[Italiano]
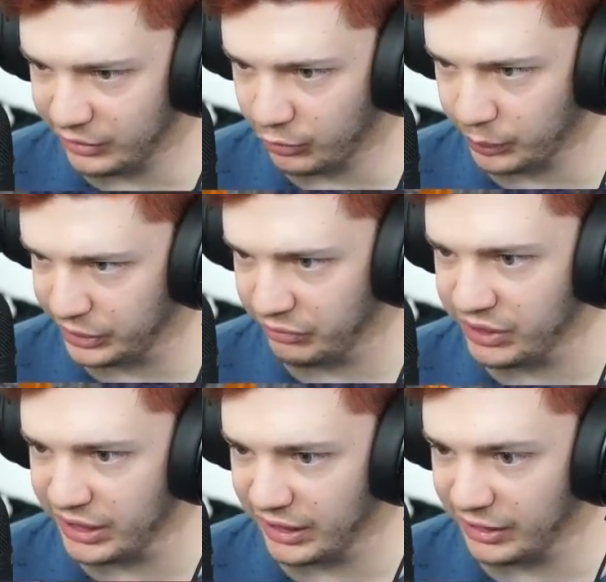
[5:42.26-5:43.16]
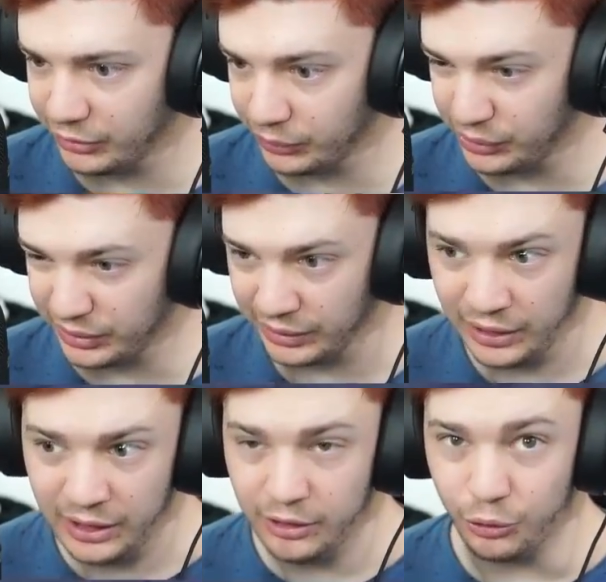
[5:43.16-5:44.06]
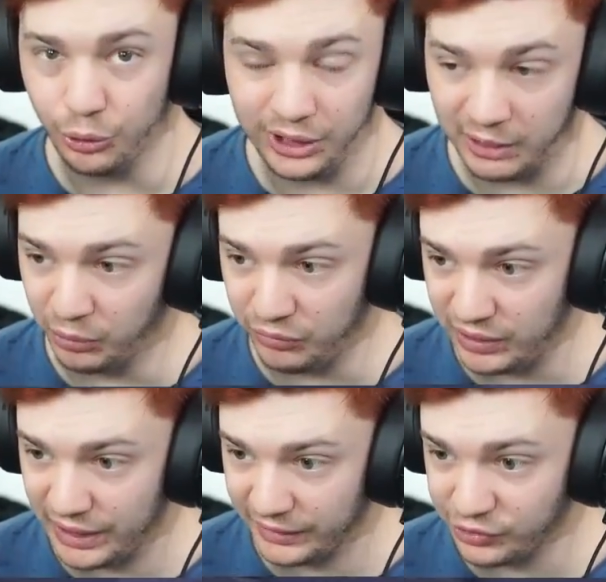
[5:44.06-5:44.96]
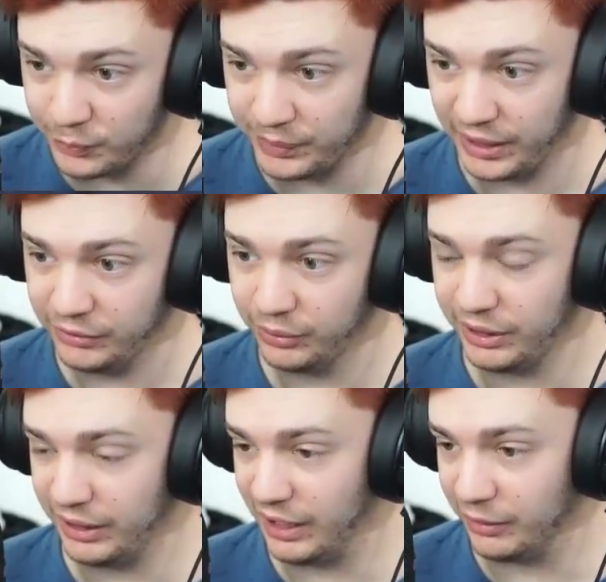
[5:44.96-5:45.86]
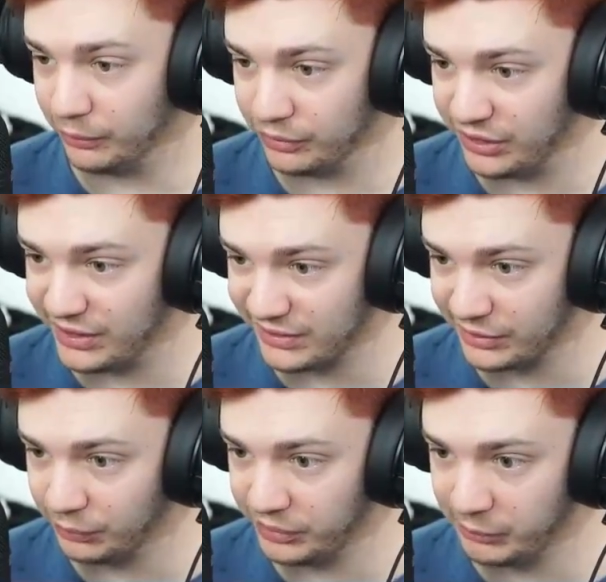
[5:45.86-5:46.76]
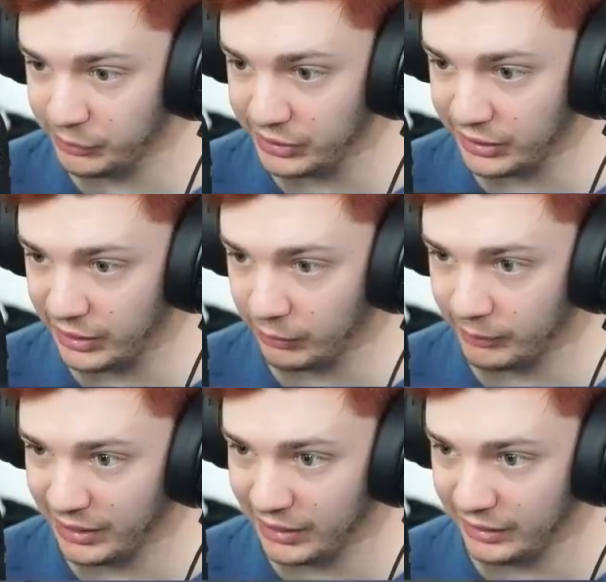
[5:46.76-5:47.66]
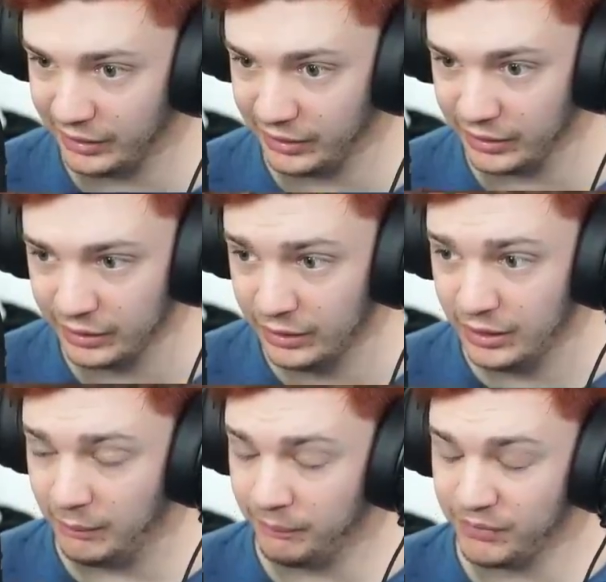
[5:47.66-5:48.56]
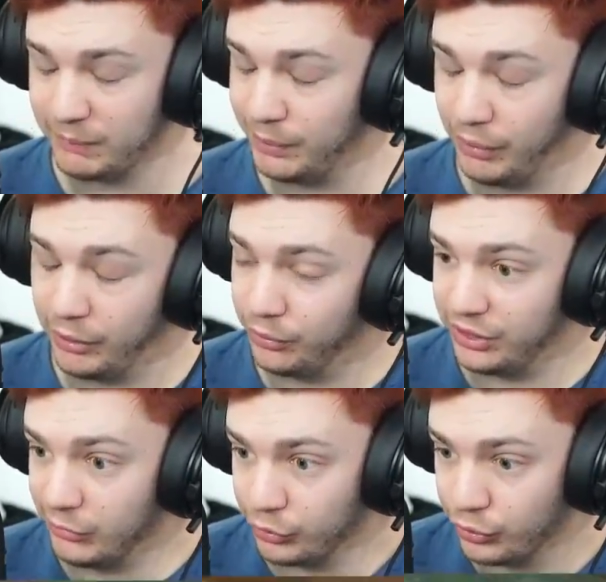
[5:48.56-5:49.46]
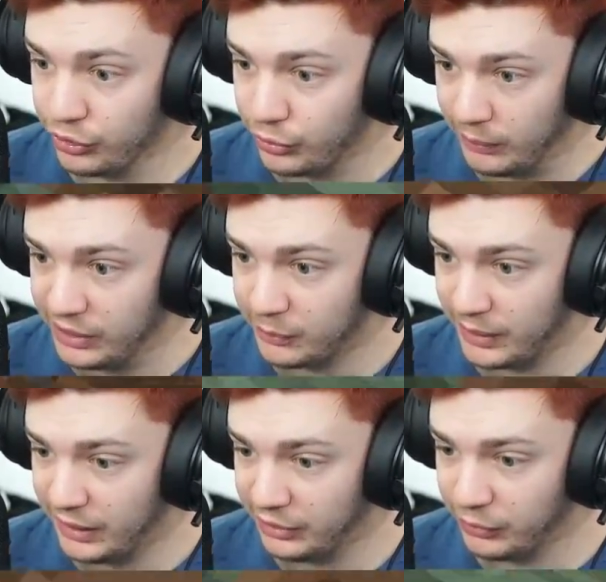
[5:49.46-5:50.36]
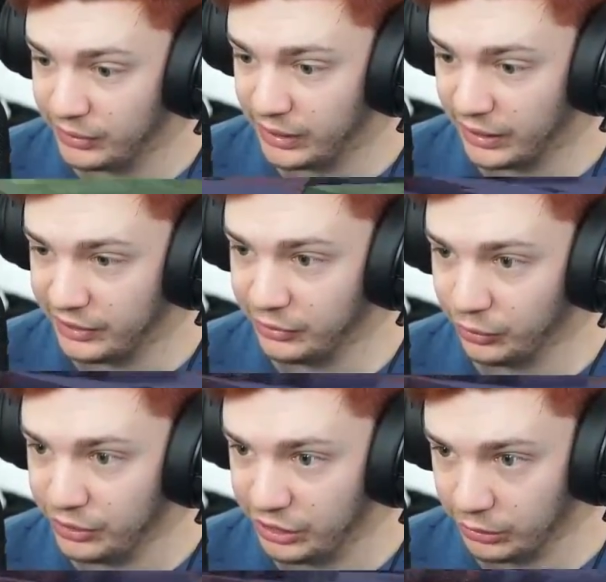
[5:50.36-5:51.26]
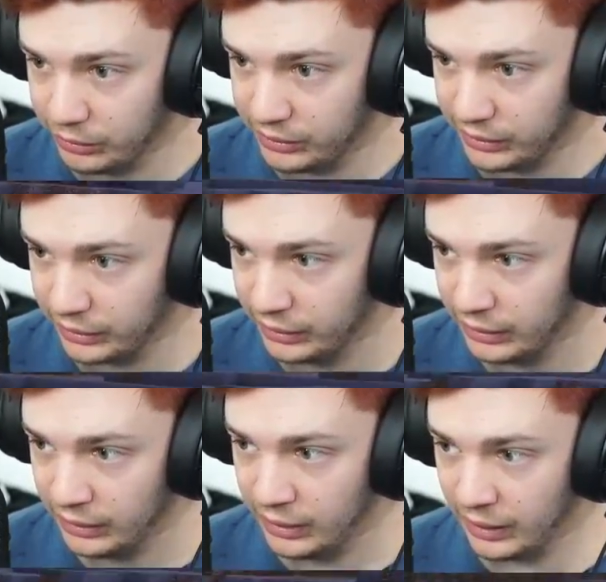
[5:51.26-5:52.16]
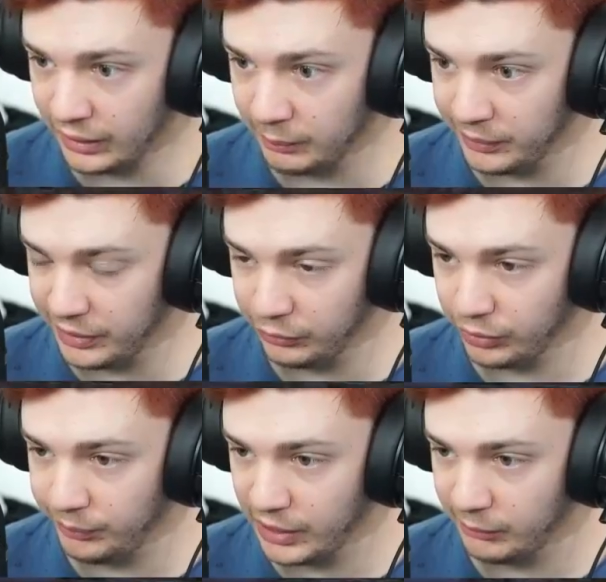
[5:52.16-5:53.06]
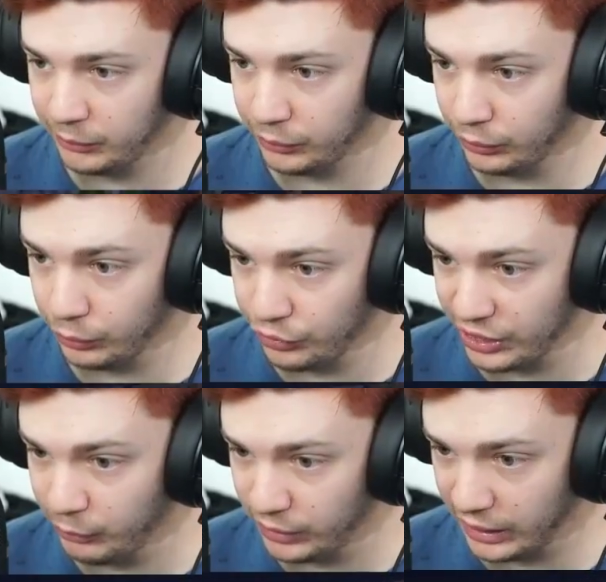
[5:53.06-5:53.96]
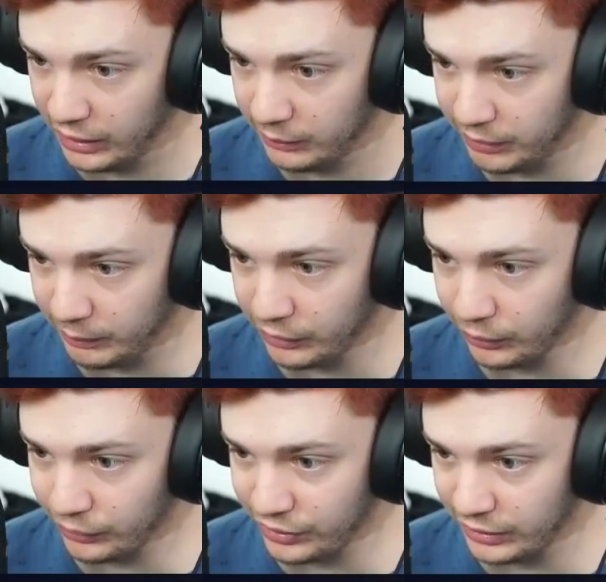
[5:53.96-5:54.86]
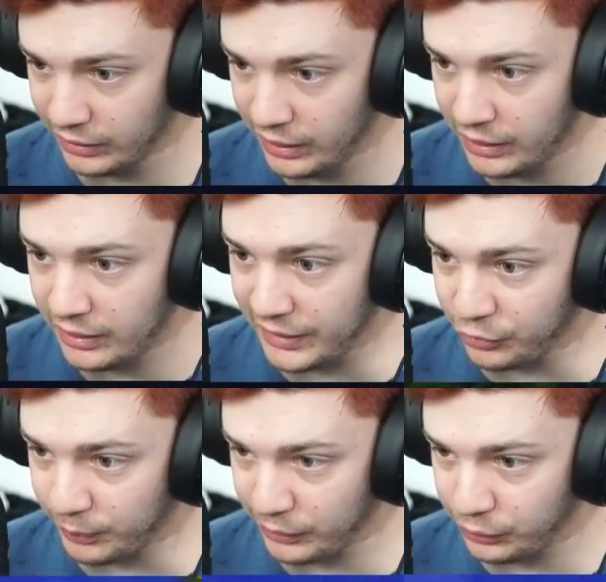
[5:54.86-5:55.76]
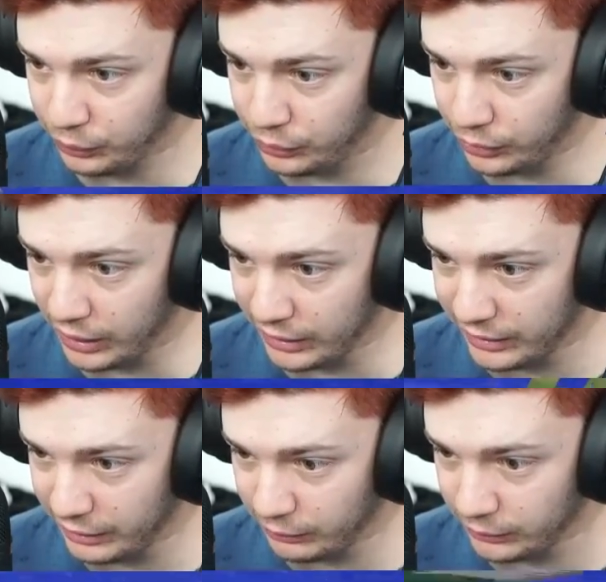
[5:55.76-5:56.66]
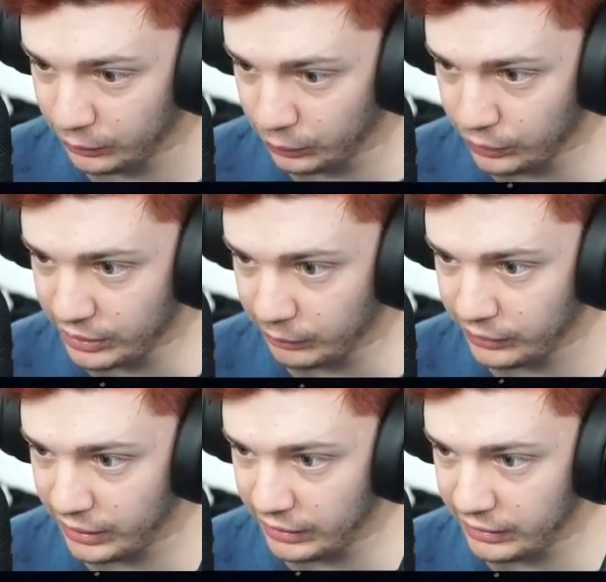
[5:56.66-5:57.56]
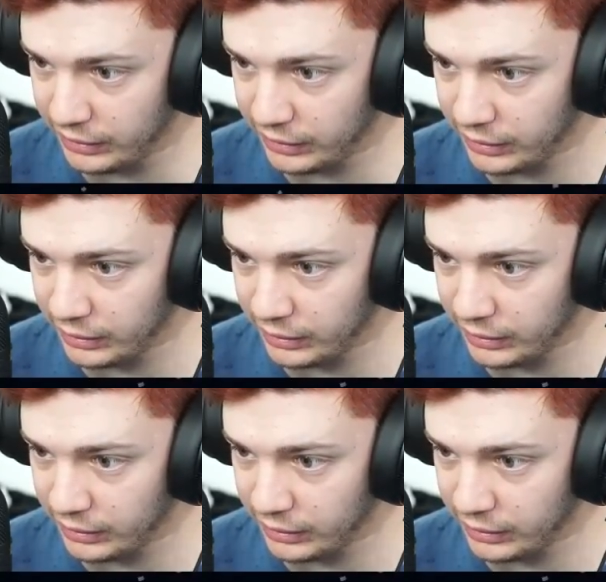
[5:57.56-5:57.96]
come potete vedere, è notte. Corriamo il villaggio sperando che, ecco, ci sia stato un minimo di tregua, magari... Spero, ecco, sì, devo sol solamente sperare che non attacchino ogni notte. Anche perché non abbiamo... non siamo là, prima cosa. E soprattutto anche... Uh, stiamo attenti